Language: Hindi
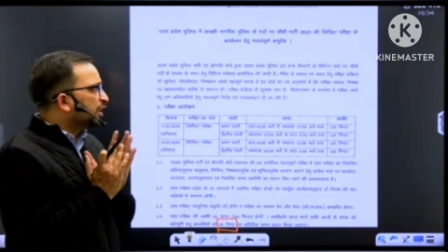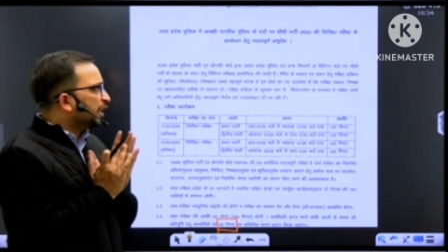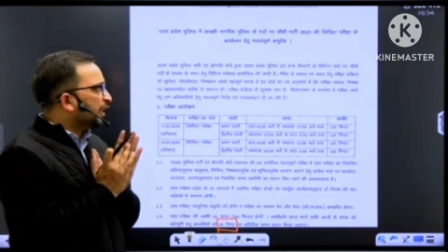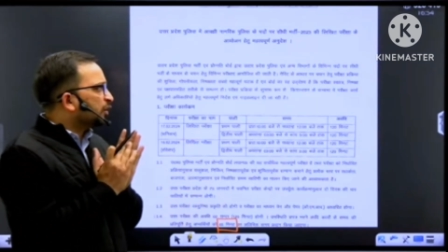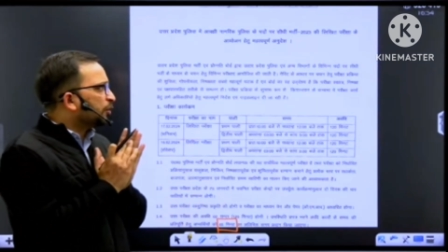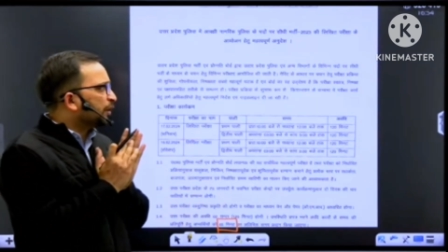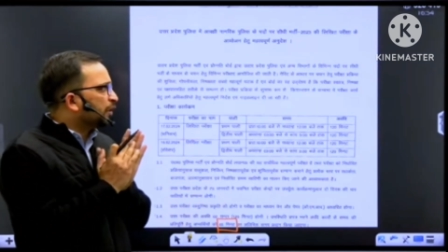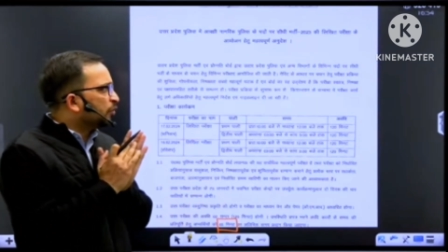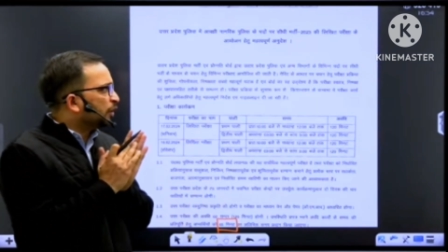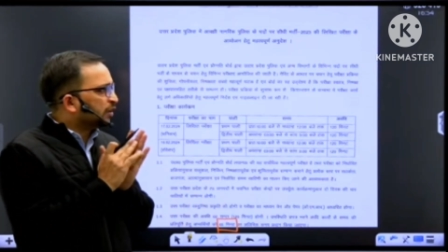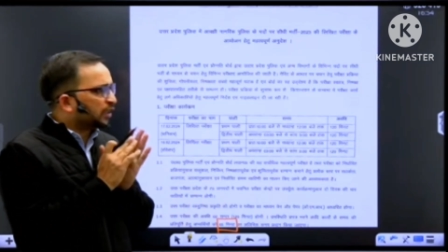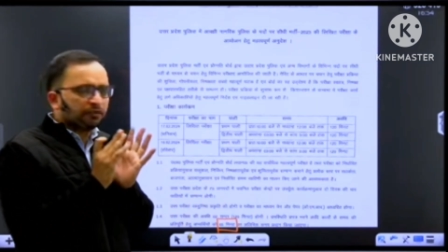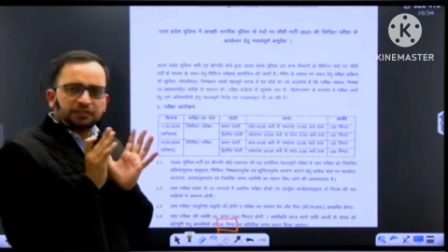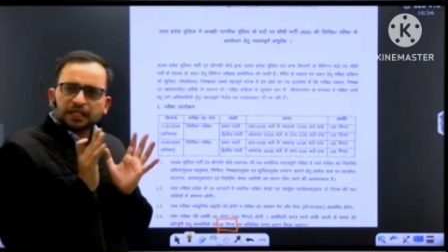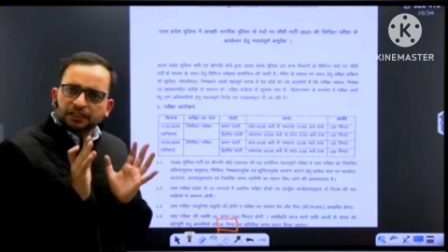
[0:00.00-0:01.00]
एक तो मैं कहूंगा
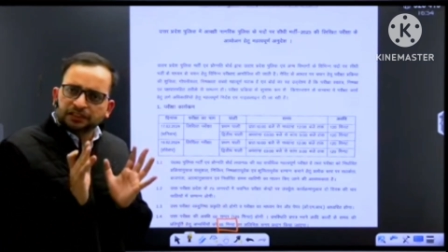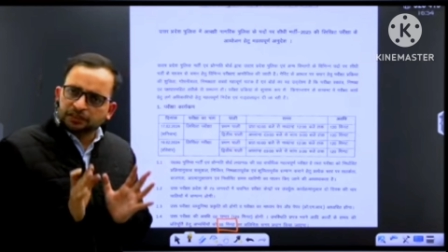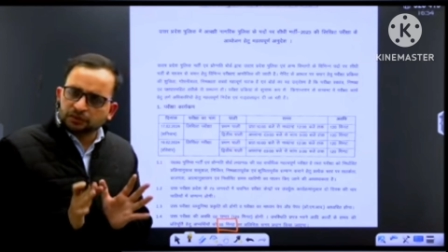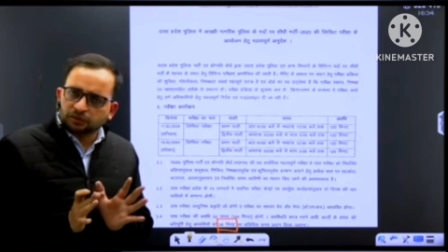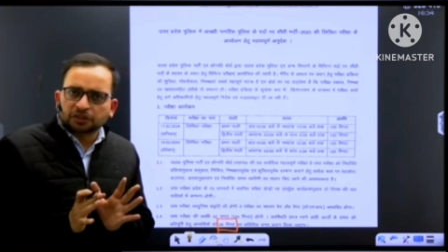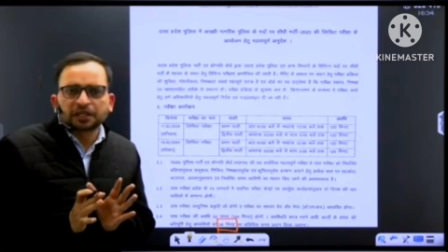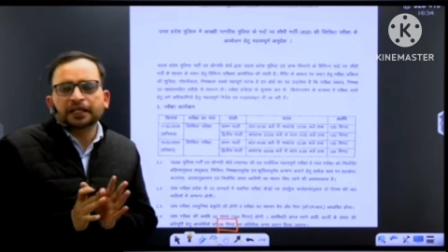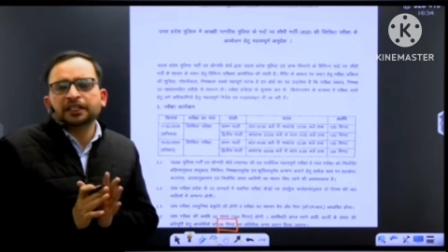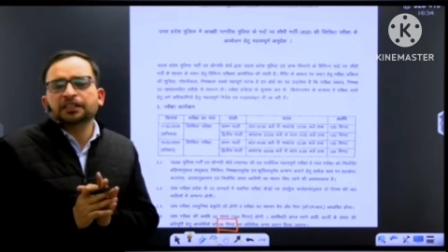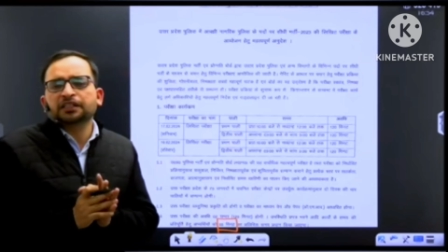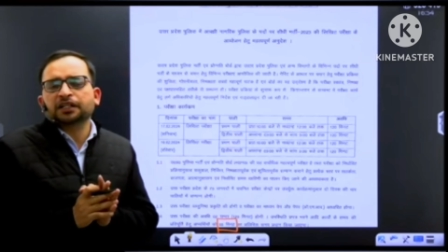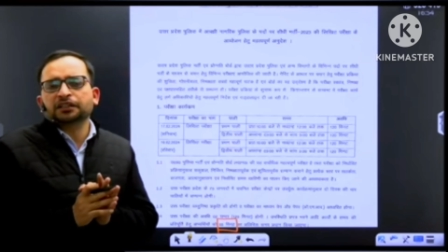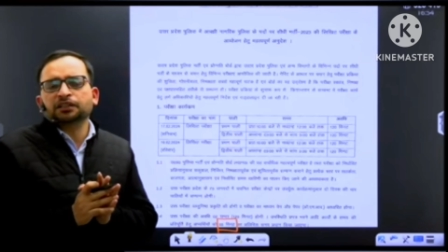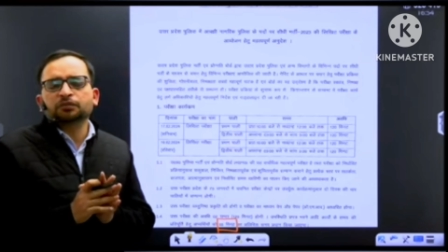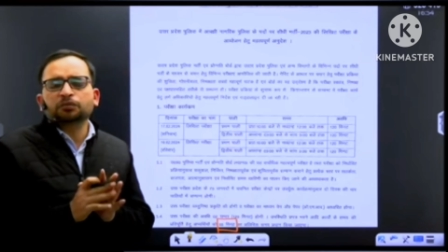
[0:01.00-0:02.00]
सावधानी से तो कराई जा
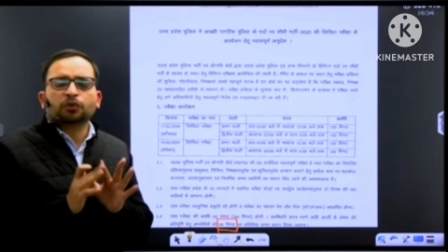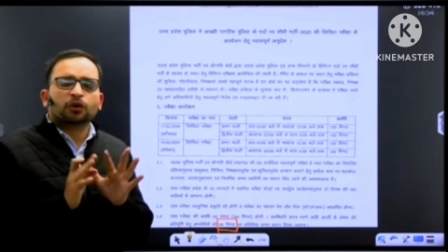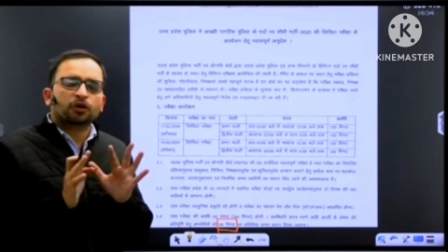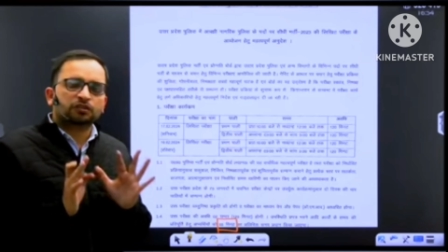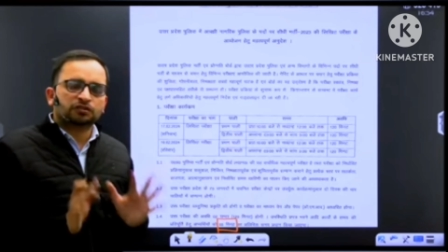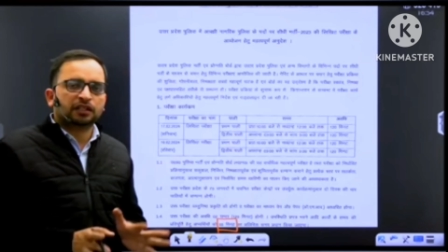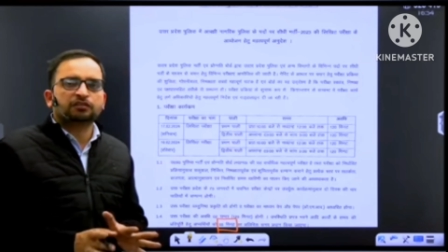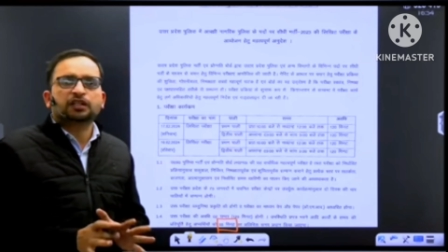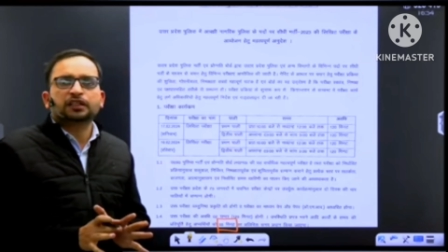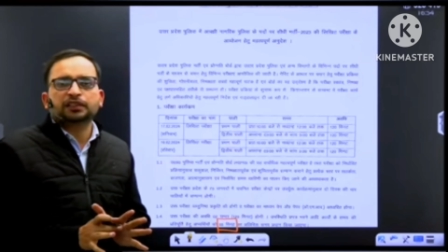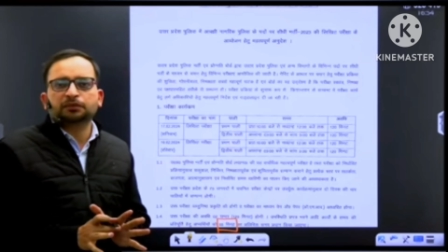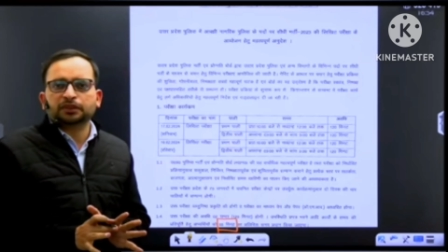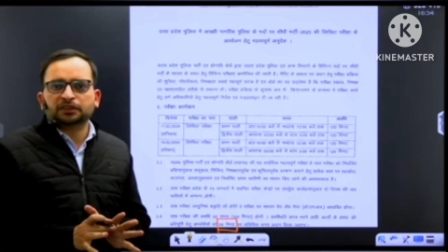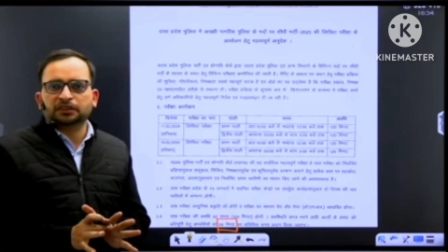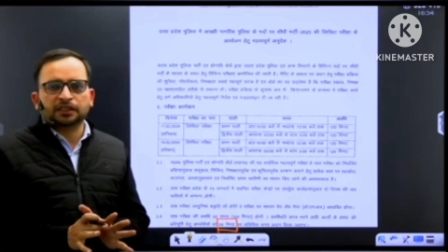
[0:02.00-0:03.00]
रही है बहुत
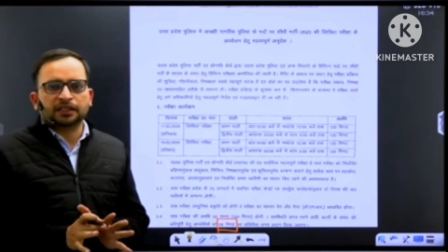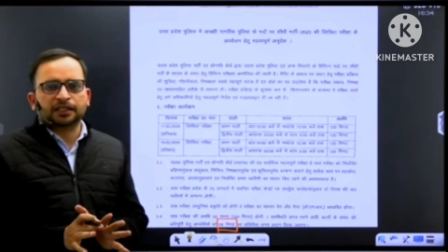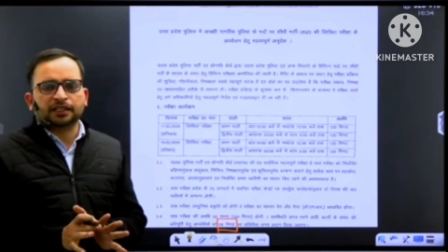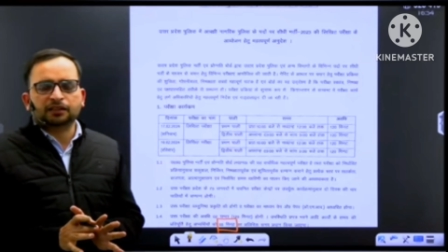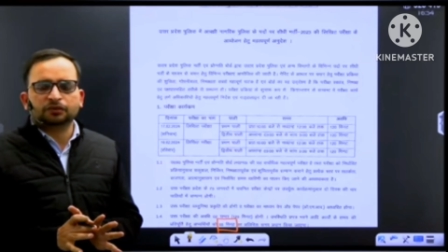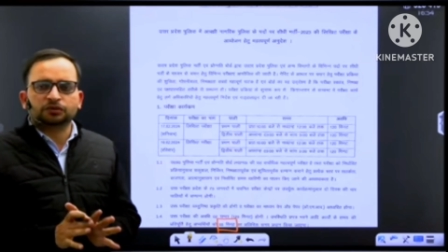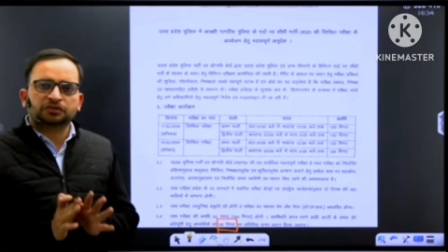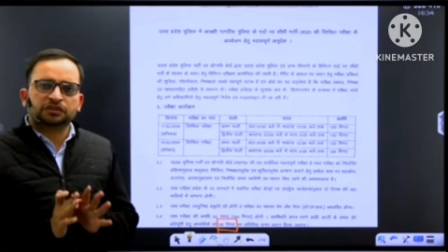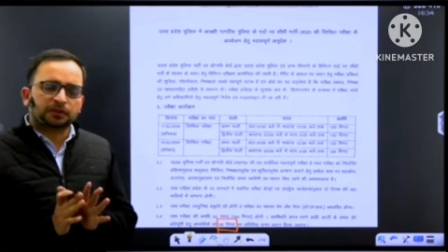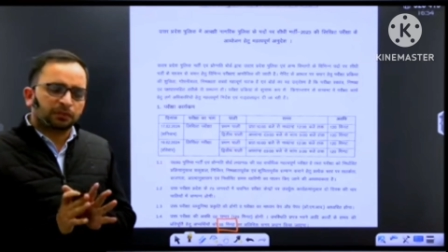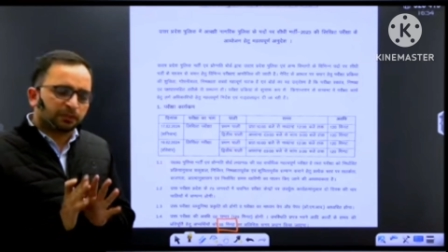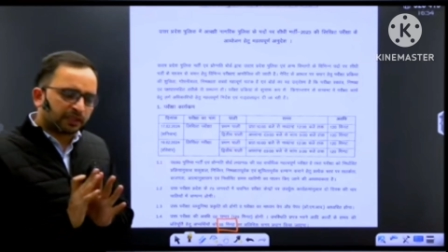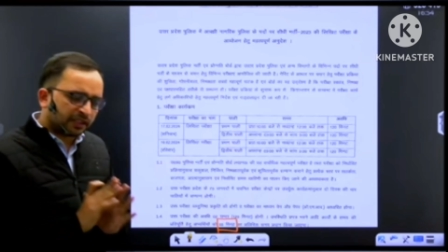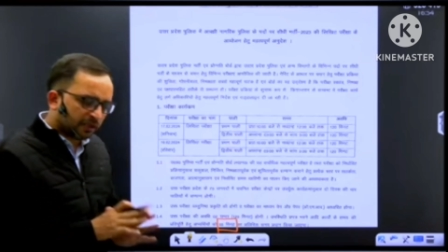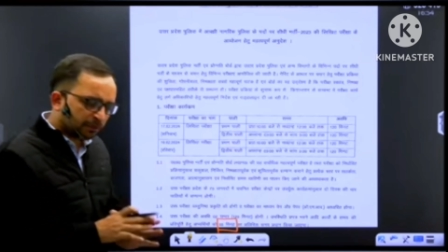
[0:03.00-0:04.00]
सावधानियां बरती जा रही है उस दिन भी
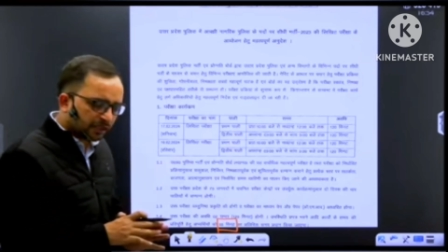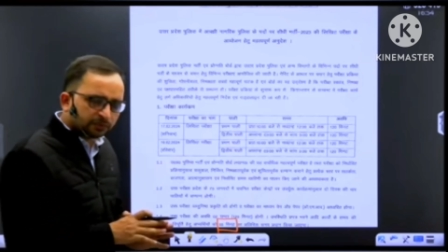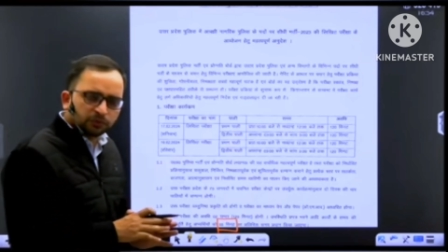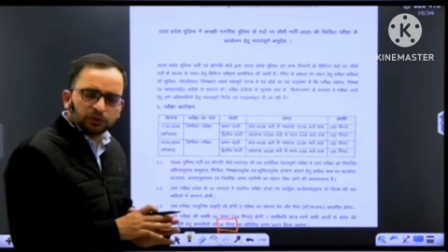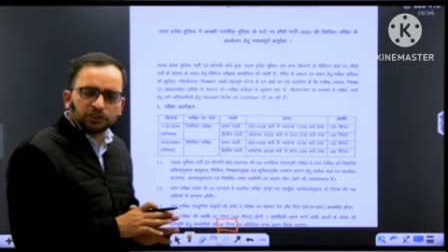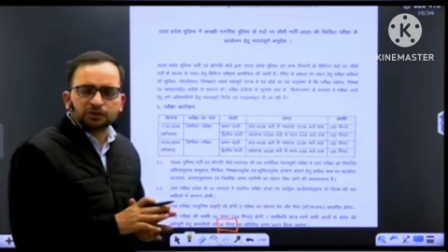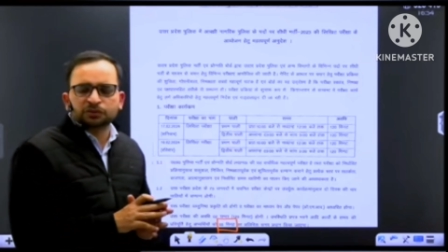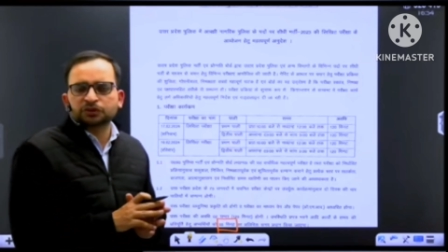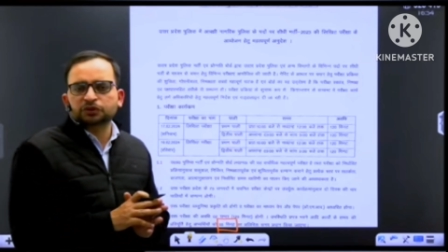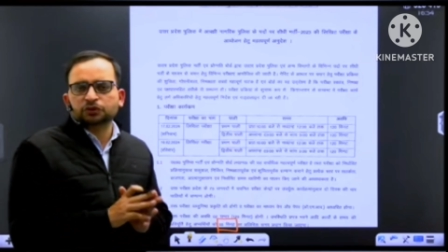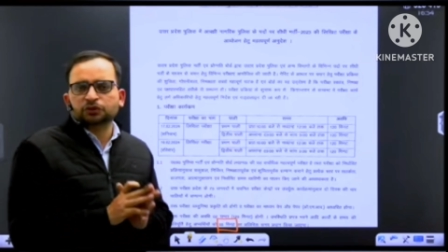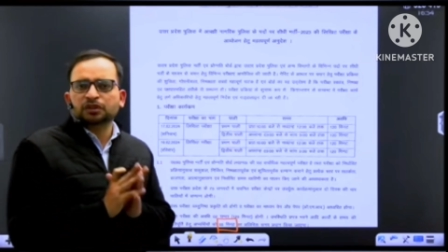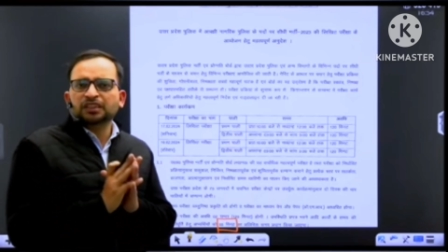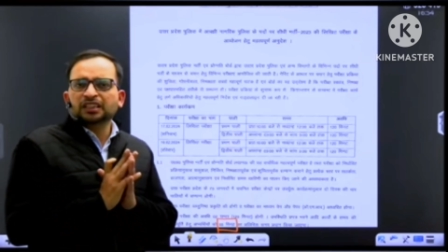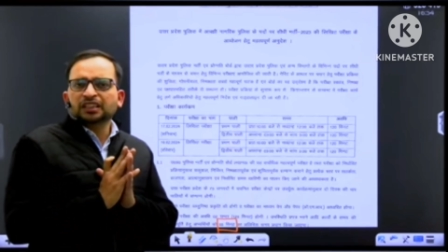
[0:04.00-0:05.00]
मैंने ये बात बोली थी बच्चों को